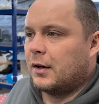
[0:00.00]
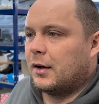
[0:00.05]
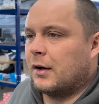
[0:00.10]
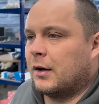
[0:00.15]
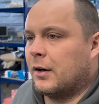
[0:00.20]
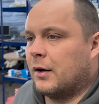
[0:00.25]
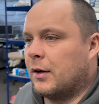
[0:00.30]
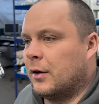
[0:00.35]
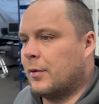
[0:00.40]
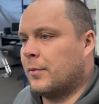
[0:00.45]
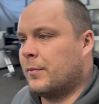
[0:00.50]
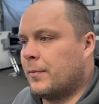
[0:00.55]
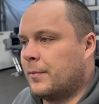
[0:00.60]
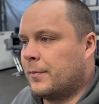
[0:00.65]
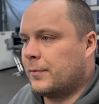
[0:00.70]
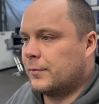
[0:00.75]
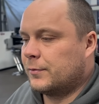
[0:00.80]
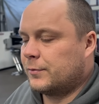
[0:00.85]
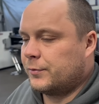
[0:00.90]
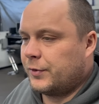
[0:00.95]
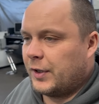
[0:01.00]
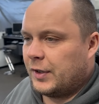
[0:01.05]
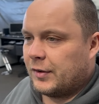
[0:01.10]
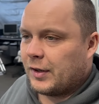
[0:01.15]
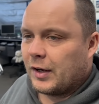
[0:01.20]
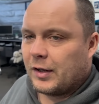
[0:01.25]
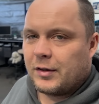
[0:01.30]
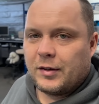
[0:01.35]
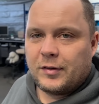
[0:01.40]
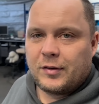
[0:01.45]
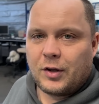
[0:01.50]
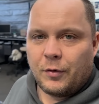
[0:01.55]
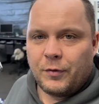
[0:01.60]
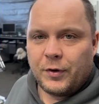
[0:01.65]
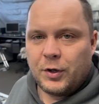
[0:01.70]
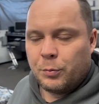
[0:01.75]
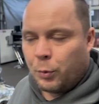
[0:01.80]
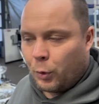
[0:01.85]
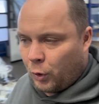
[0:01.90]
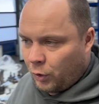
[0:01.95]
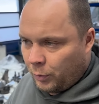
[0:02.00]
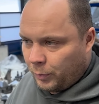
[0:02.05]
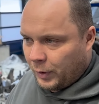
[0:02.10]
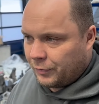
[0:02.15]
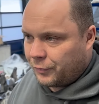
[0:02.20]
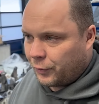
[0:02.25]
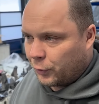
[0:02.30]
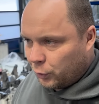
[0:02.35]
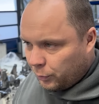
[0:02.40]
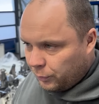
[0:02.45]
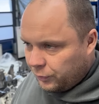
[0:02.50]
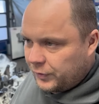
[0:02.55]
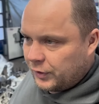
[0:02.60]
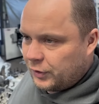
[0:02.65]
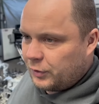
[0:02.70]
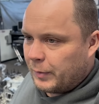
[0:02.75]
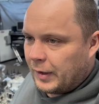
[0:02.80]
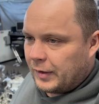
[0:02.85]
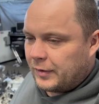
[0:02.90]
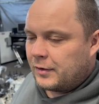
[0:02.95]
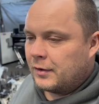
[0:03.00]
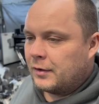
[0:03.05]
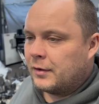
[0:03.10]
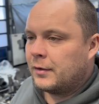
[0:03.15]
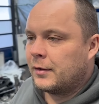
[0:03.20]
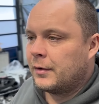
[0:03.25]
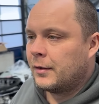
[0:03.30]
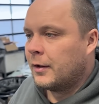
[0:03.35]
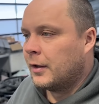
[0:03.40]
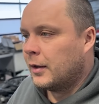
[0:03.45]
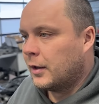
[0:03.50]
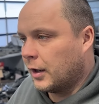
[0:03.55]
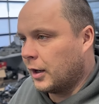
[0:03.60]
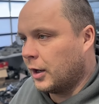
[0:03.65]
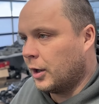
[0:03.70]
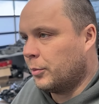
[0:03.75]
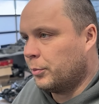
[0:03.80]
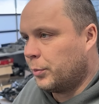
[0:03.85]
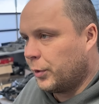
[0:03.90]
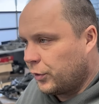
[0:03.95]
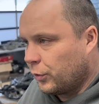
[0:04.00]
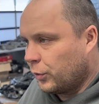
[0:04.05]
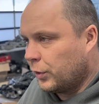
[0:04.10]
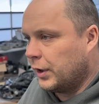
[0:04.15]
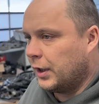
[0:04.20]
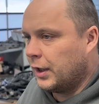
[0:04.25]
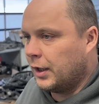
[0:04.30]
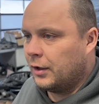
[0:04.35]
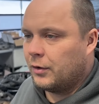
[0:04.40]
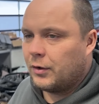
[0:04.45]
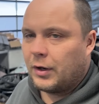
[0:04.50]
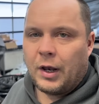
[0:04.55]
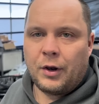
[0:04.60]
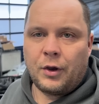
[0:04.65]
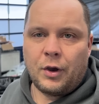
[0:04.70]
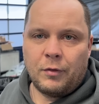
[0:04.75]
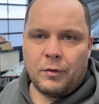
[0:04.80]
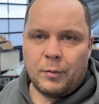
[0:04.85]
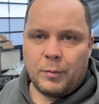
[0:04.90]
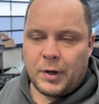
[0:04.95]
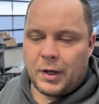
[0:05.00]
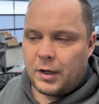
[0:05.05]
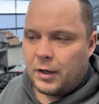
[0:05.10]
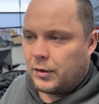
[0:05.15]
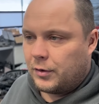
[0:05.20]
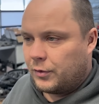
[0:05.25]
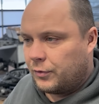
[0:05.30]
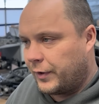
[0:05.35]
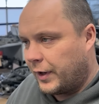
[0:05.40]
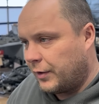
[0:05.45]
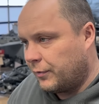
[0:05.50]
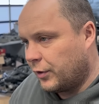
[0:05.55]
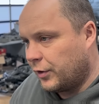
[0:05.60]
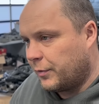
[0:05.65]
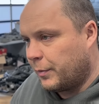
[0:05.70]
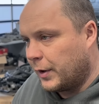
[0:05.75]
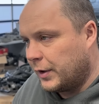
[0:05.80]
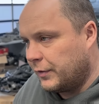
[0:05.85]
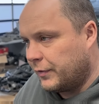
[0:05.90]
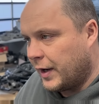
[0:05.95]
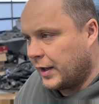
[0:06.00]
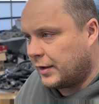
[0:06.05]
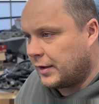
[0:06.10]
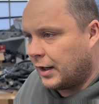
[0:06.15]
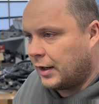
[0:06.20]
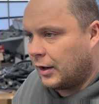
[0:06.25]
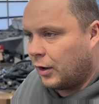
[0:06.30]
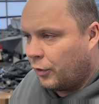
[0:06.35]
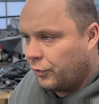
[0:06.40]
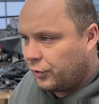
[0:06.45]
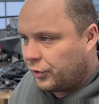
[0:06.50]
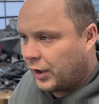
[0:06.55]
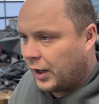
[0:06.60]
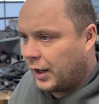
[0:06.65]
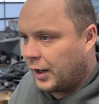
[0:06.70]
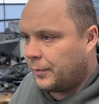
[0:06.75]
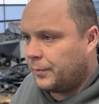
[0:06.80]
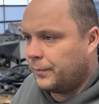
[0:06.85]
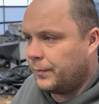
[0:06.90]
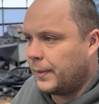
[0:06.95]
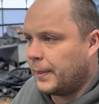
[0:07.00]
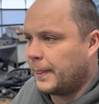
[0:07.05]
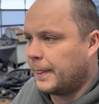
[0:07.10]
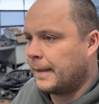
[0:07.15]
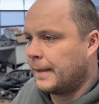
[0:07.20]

Ähm, wie gesagt, jetzt können wir die Bohrung mal vernünftig messen ähm, bis unten hin und dann können wir mal, werden wir uns mal die Werte alle aufschreiben.